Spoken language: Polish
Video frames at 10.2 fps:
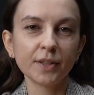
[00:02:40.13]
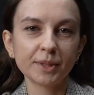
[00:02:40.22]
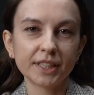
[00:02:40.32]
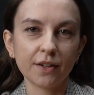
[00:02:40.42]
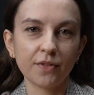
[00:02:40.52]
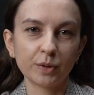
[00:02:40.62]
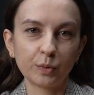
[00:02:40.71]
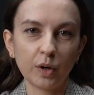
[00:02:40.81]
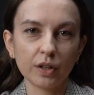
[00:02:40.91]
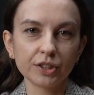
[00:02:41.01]
się Ewa
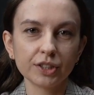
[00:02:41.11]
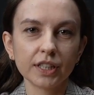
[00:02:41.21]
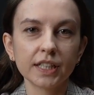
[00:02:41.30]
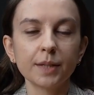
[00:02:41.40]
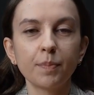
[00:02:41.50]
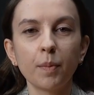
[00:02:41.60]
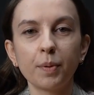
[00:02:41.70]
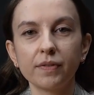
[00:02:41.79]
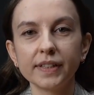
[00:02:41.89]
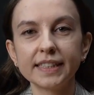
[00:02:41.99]
Długosz i
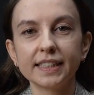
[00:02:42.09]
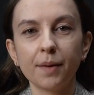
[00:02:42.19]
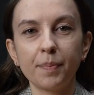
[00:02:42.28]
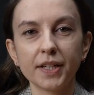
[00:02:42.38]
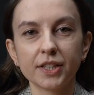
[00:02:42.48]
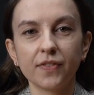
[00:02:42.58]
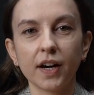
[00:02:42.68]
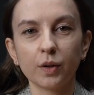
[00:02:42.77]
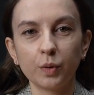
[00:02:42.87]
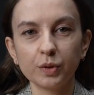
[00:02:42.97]
poprowadzę dla Państwa
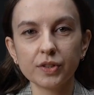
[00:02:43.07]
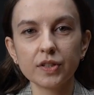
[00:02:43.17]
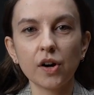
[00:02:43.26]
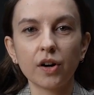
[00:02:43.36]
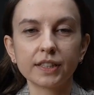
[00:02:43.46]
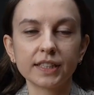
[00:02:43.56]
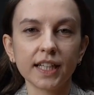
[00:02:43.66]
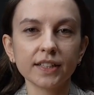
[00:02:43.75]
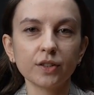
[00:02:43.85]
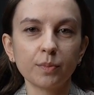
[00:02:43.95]
kurs
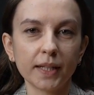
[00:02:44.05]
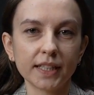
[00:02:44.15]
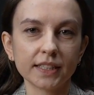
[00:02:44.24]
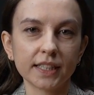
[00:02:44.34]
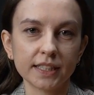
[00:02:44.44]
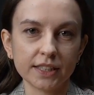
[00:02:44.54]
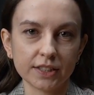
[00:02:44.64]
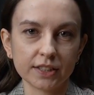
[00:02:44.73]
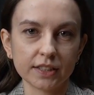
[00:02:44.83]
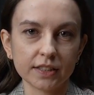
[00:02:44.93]
Koordynator Badań
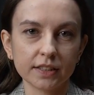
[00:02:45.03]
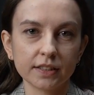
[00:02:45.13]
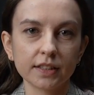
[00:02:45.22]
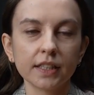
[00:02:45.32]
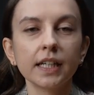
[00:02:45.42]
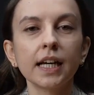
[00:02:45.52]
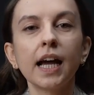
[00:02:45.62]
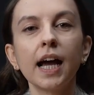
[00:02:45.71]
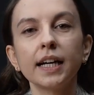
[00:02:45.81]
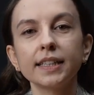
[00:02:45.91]
Klinicznych.
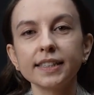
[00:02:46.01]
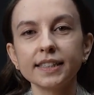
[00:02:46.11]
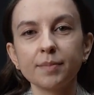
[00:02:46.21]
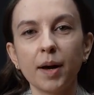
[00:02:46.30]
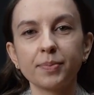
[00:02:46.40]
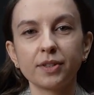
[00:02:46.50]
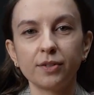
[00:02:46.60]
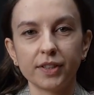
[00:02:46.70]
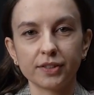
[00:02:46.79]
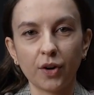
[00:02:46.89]
Jestem
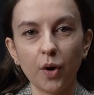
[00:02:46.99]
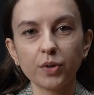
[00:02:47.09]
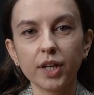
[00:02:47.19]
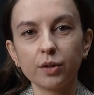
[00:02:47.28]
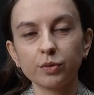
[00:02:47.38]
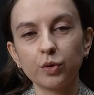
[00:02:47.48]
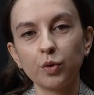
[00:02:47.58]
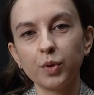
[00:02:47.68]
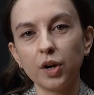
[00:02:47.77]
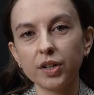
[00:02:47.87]
absolwentką kierunku
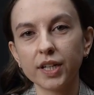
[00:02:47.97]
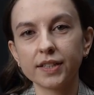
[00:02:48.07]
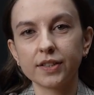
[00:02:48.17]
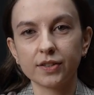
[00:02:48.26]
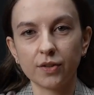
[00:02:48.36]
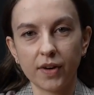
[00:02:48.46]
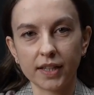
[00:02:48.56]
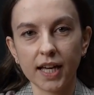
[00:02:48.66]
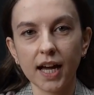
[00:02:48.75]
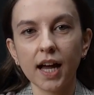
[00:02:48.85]
Biologia
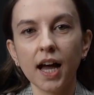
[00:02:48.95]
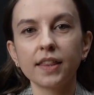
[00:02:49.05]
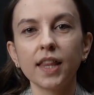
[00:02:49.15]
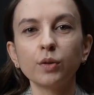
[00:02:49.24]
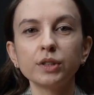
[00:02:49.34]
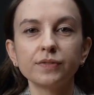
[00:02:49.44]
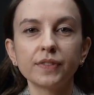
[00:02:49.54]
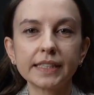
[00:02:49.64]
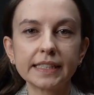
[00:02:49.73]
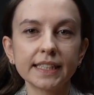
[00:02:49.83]
Stosowana na
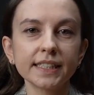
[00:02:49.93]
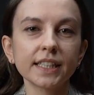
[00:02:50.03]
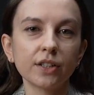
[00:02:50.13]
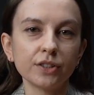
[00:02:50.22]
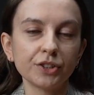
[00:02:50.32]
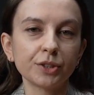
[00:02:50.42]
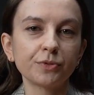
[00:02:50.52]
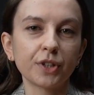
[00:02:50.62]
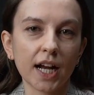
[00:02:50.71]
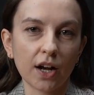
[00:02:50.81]
Uniwersytecie Rolniczym
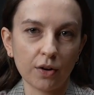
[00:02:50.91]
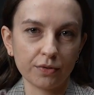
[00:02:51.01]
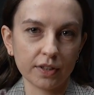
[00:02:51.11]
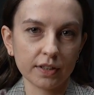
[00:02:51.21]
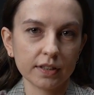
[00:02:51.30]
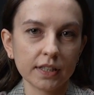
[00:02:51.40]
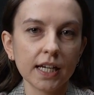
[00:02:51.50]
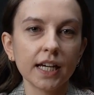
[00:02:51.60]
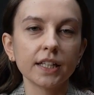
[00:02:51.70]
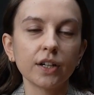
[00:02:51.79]
w Krakowie
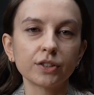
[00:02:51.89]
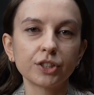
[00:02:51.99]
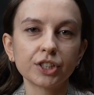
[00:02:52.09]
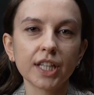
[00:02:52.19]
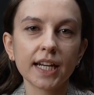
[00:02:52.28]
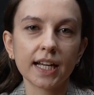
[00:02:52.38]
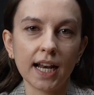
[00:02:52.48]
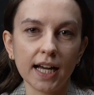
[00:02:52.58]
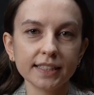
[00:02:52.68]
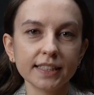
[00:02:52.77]
i od czterech
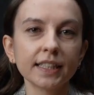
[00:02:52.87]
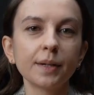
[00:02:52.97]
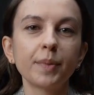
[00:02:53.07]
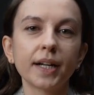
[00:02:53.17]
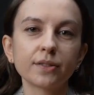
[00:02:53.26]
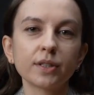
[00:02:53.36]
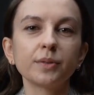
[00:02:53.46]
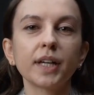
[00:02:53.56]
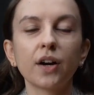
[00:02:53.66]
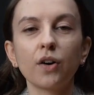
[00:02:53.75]
lat pracuję
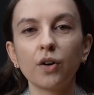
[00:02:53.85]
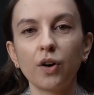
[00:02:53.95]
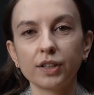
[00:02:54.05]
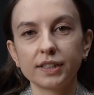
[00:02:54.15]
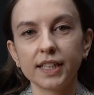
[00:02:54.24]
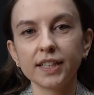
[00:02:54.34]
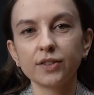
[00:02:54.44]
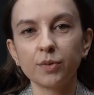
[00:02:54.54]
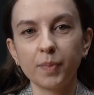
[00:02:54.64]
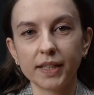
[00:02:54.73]
jako
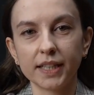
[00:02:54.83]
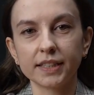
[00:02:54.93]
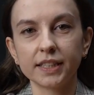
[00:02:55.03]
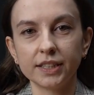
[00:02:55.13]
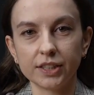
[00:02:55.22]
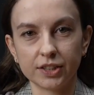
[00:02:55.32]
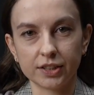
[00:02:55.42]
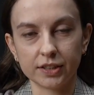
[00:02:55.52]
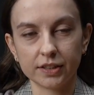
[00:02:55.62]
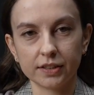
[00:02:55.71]
koordynator badań
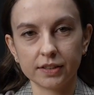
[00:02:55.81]
klinicznych.